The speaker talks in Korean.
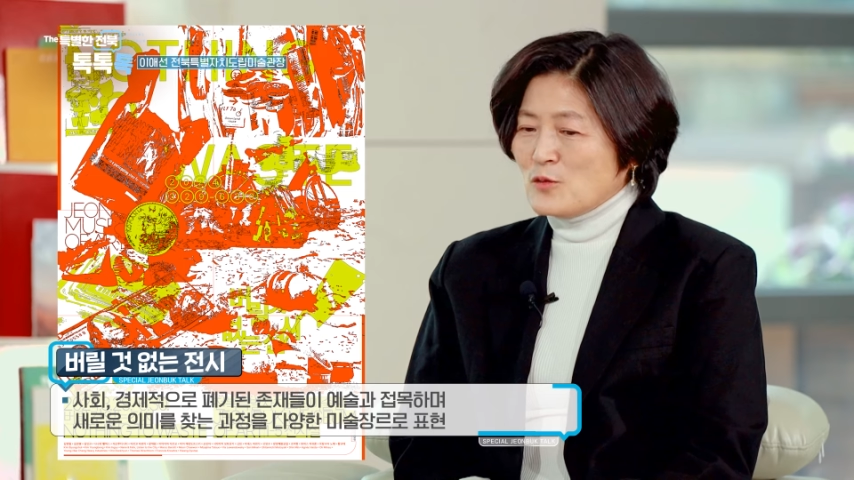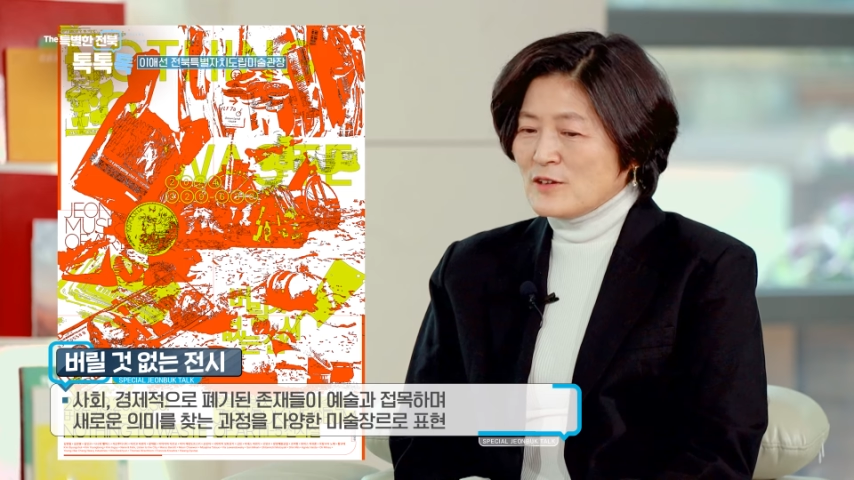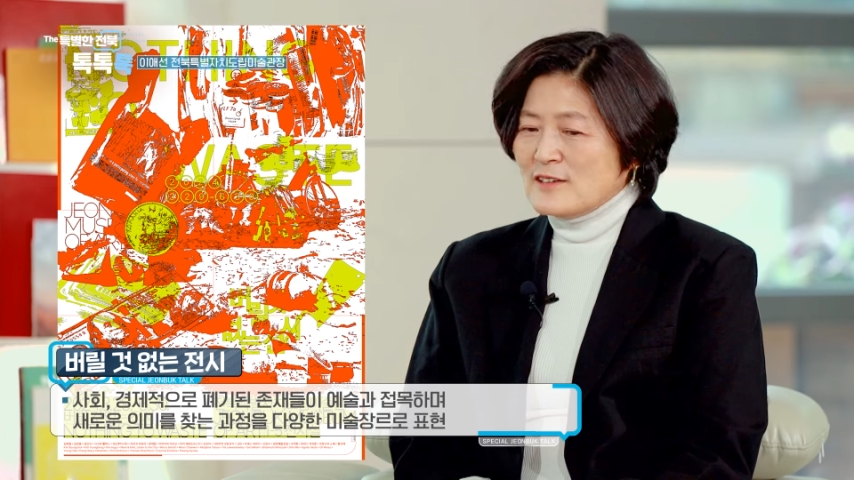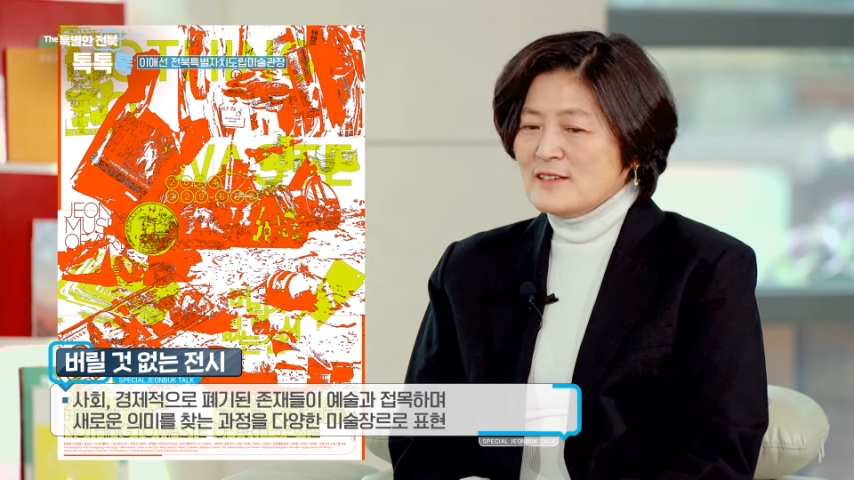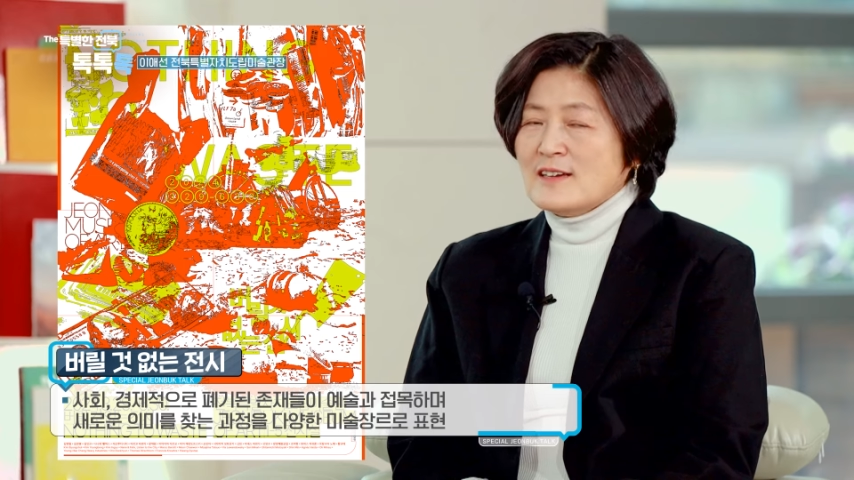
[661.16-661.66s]

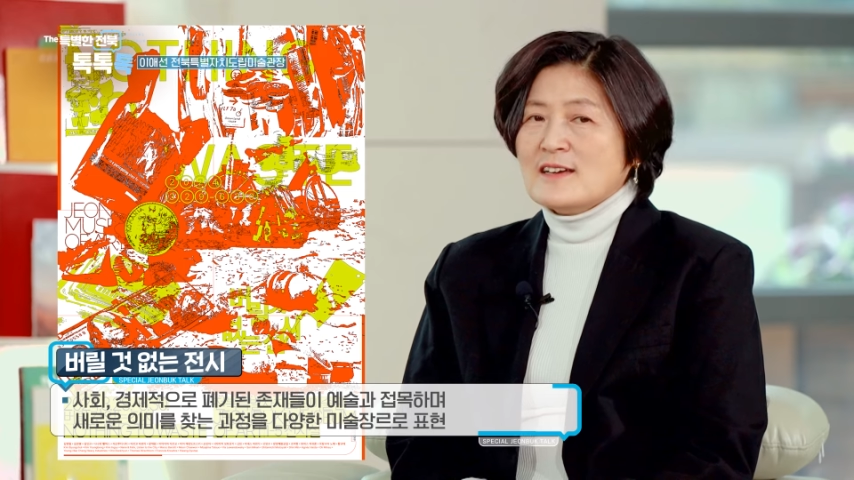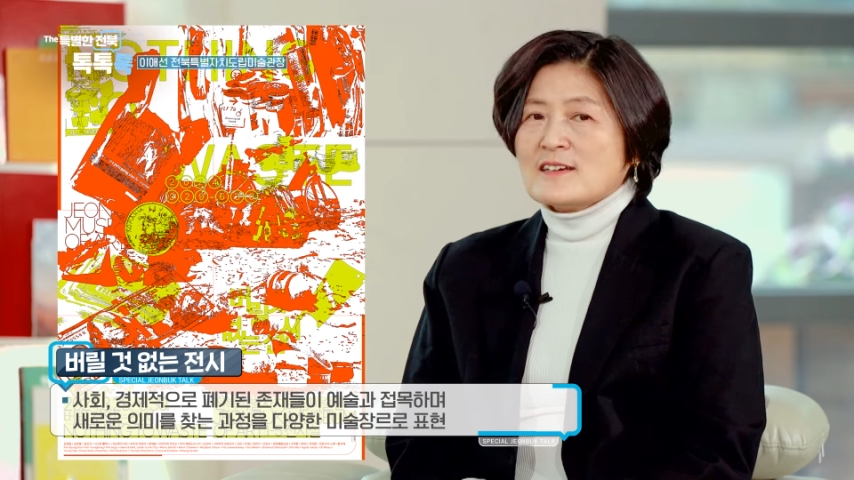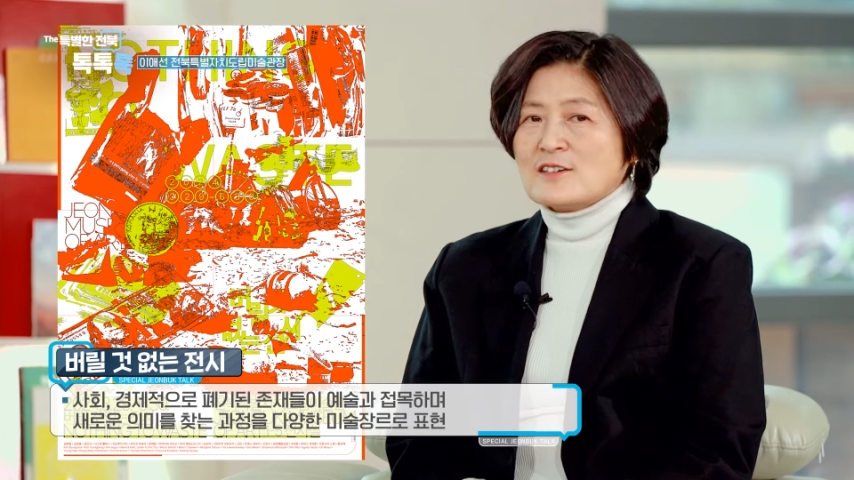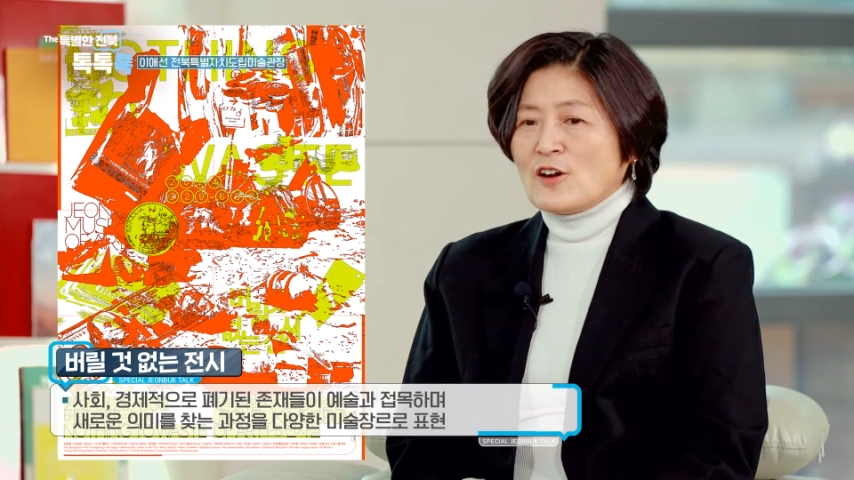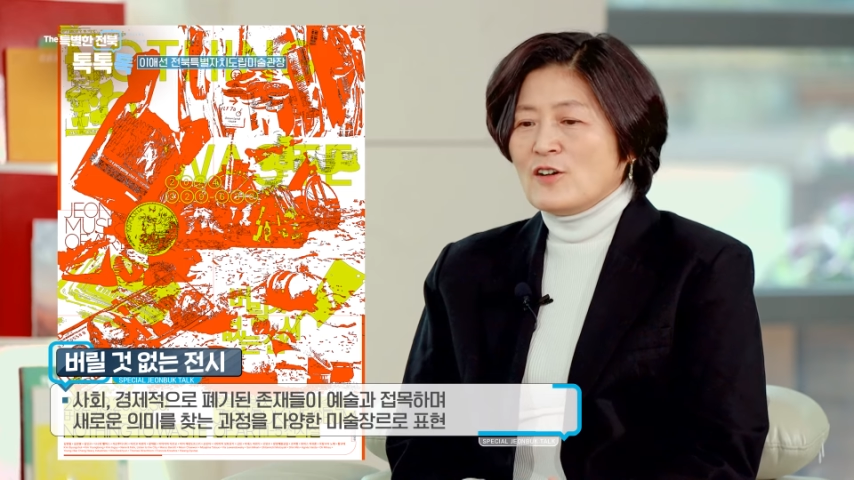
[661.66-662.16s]
보는
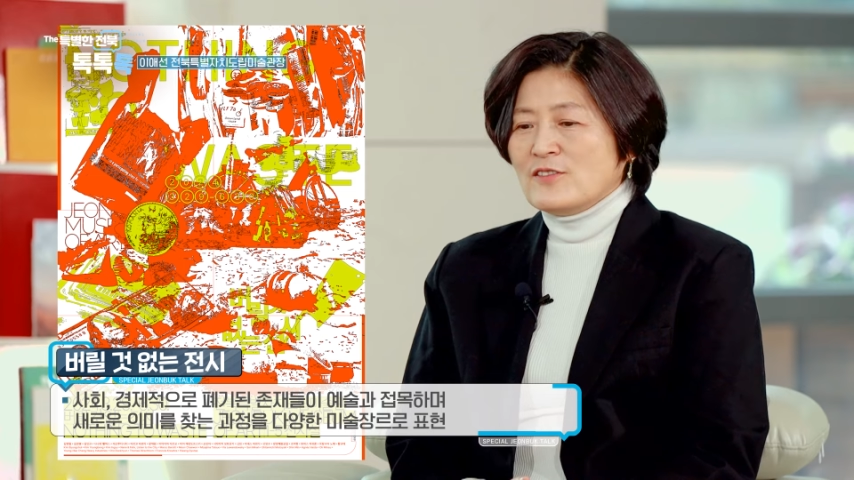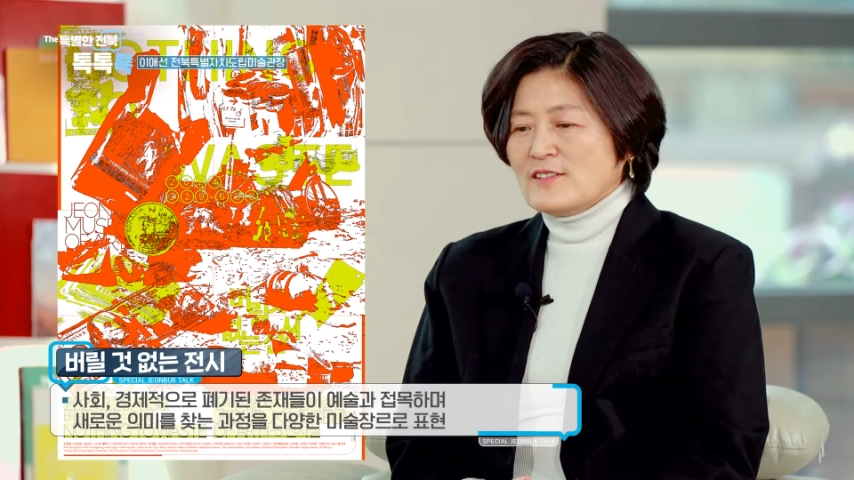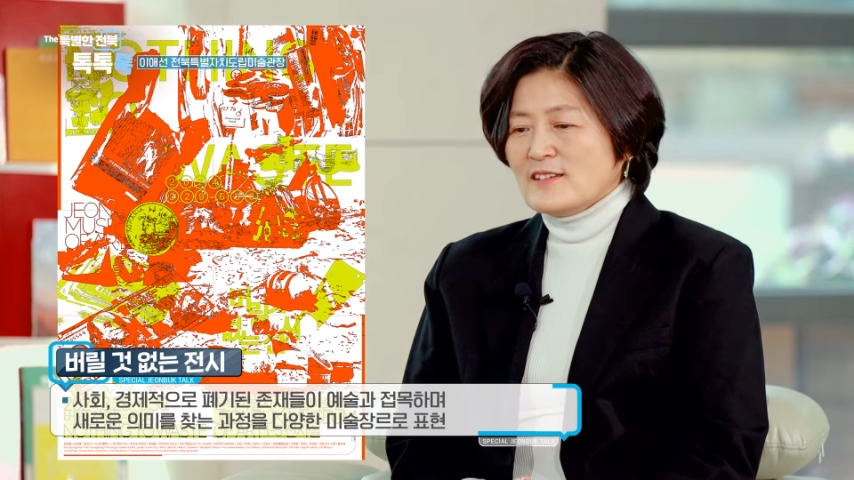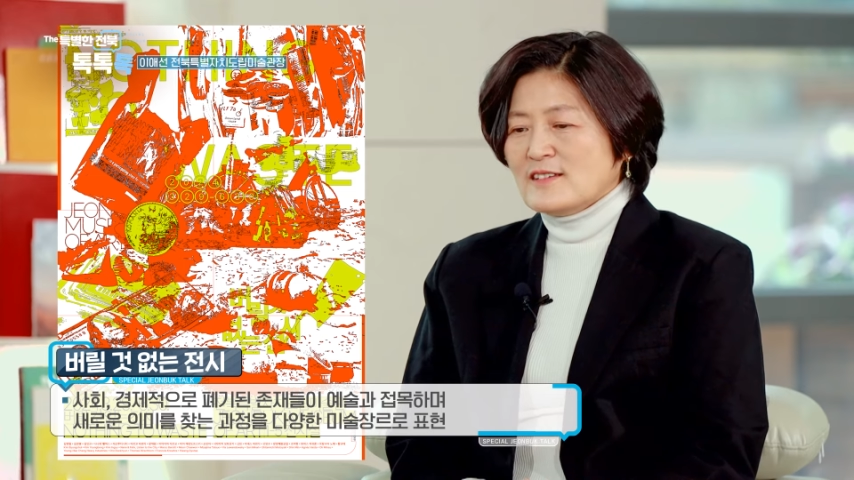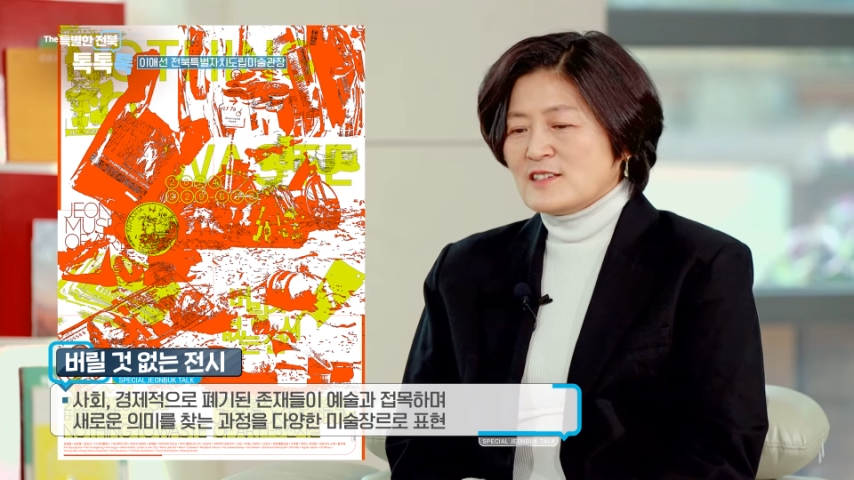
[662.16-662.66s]
그런